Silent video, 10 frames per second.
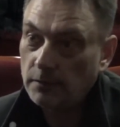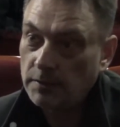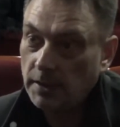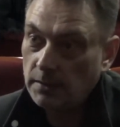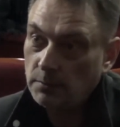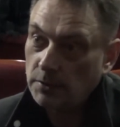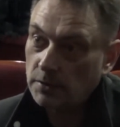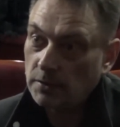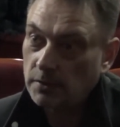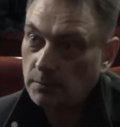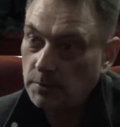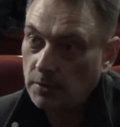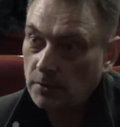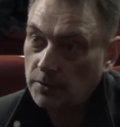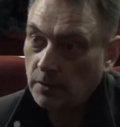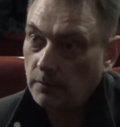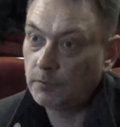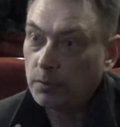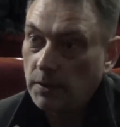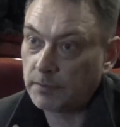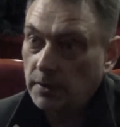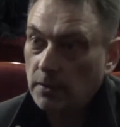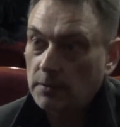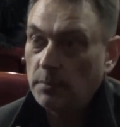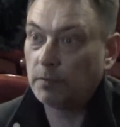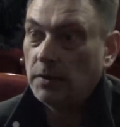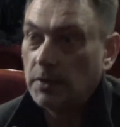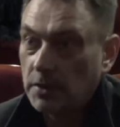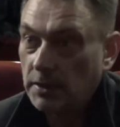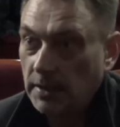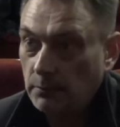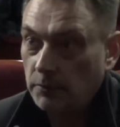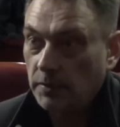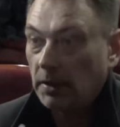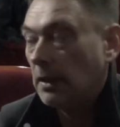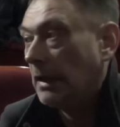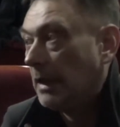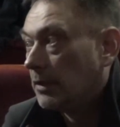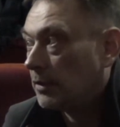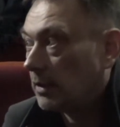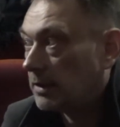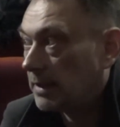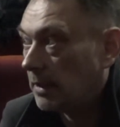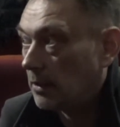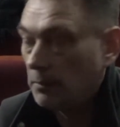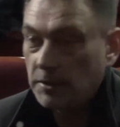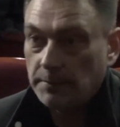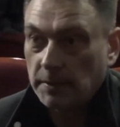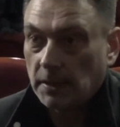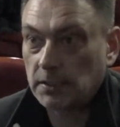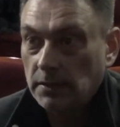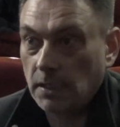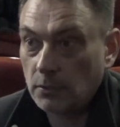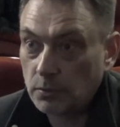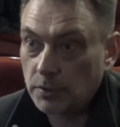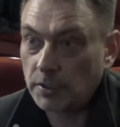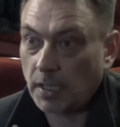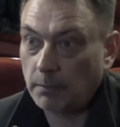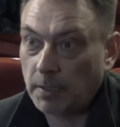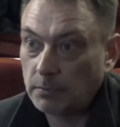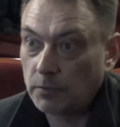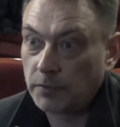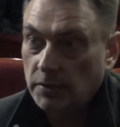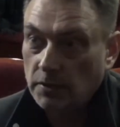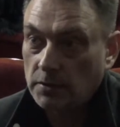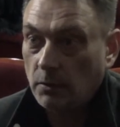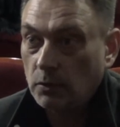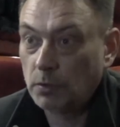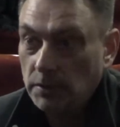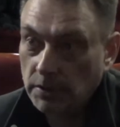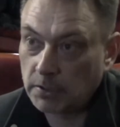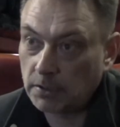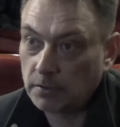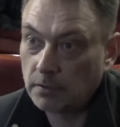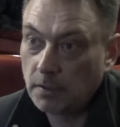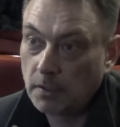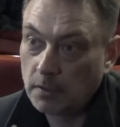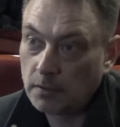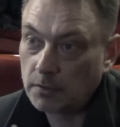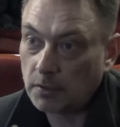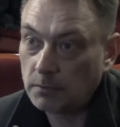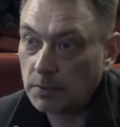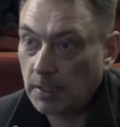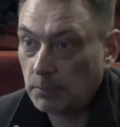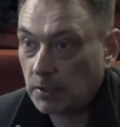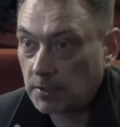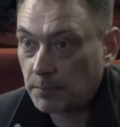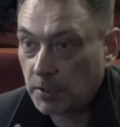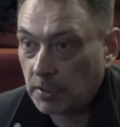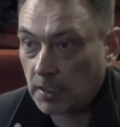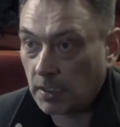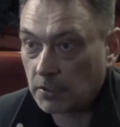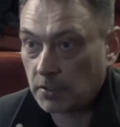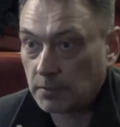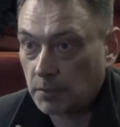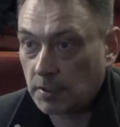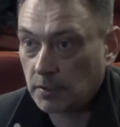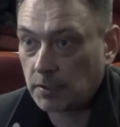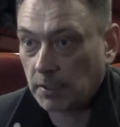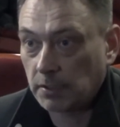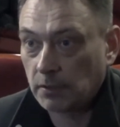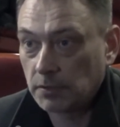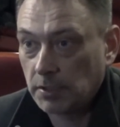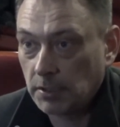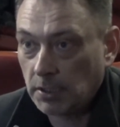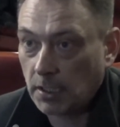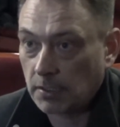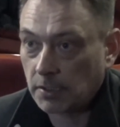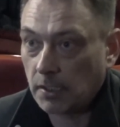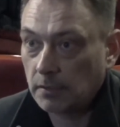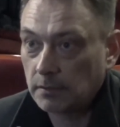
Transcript: Wydaje mi się, że to mnie rozczarowuje w tej rozmowie, jeżeli ja mówię, że chcę robić spektakle dla ludzi, a pan mówi, że to są ogólniki to dla mnie to jest przykre, że słyszę coś takiego od dziennikarza,